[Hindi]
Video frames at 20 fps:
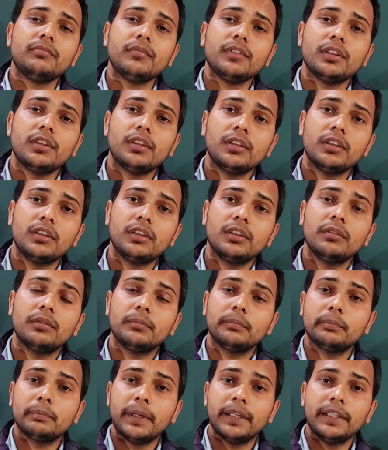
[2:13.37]

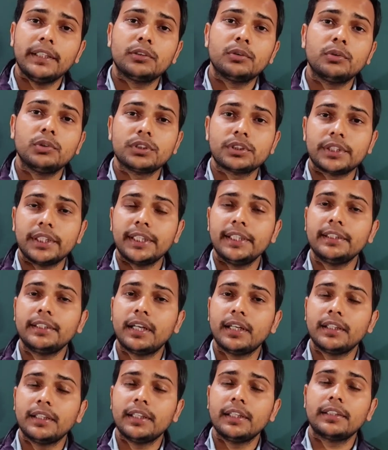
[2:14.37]
पहले तो स्ट्रेट
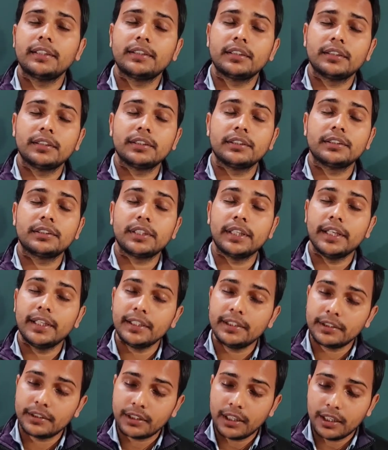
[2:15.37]
कंडक्ट
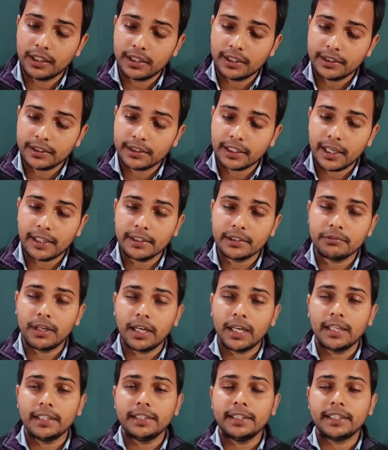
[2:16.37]
स्ट्रेट करंट कैरिंग
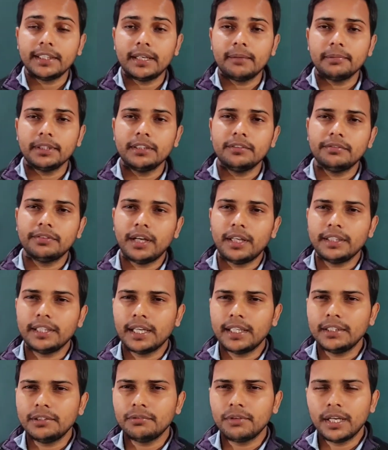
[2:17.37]
वायर एक हमने
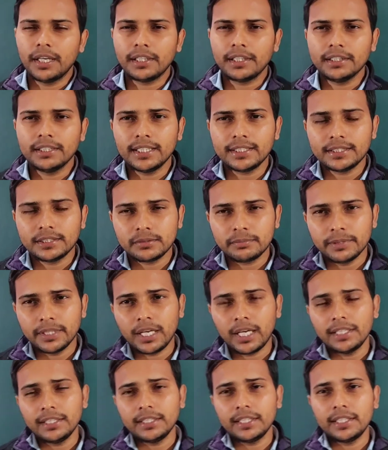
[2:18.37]
इनफाइनाइट वायर लिया जिसमें
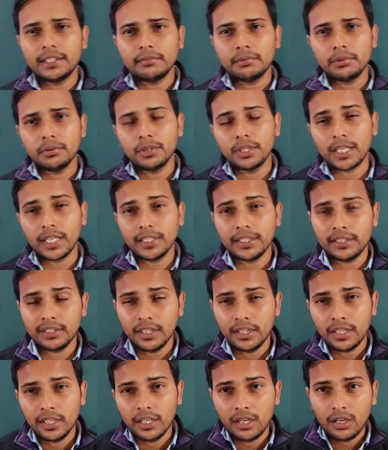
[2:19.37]
आई करंट फ्लो कराई
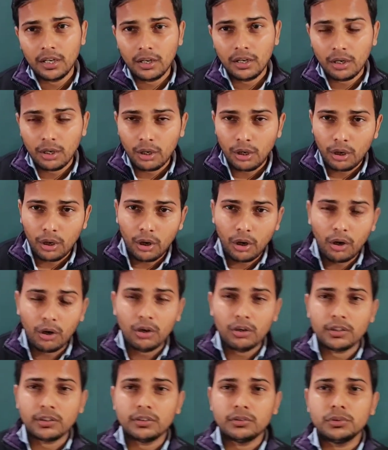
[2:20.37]

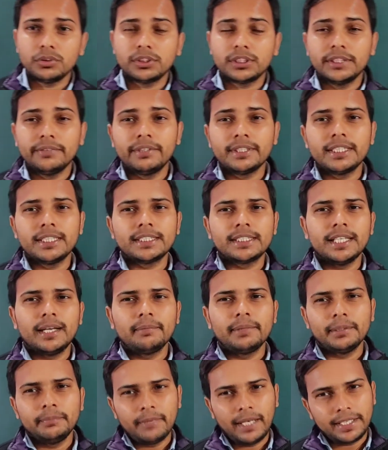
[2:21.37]
और उसकी वजह से
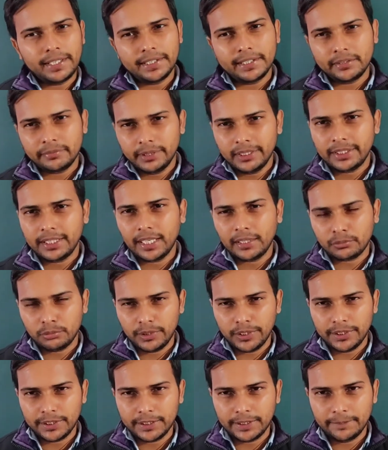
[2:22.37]
हमने मैग्नेटिक फील्ड
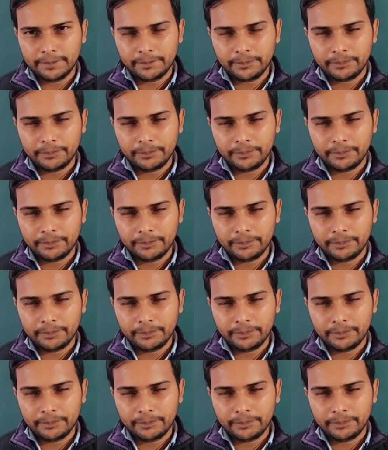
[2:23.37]
कैलकुलेट की